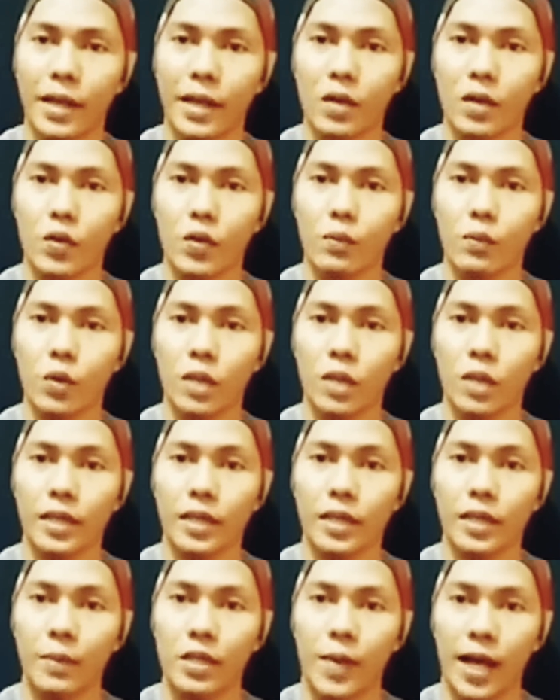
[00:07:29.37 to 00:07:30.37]
yang ngakunya murid
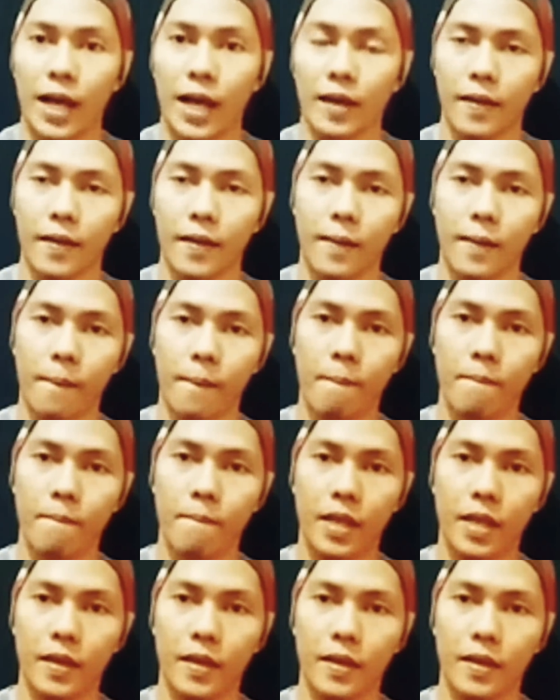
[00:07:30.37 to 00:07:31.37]
pertama si Bahar.
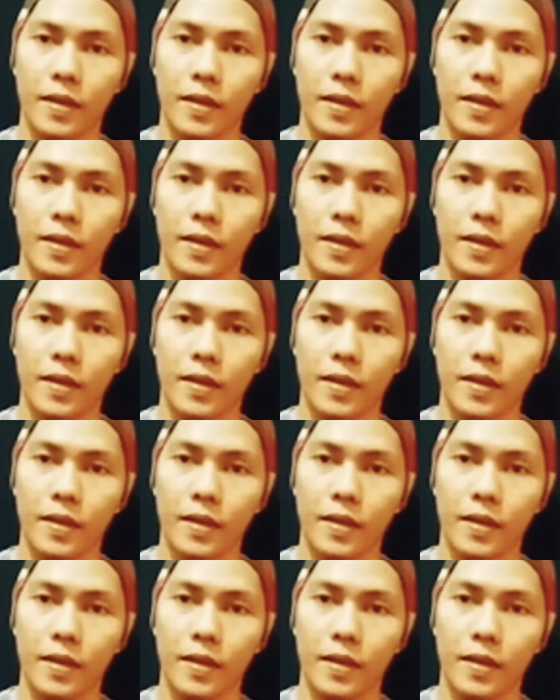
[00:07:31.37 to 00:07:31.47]
Ya.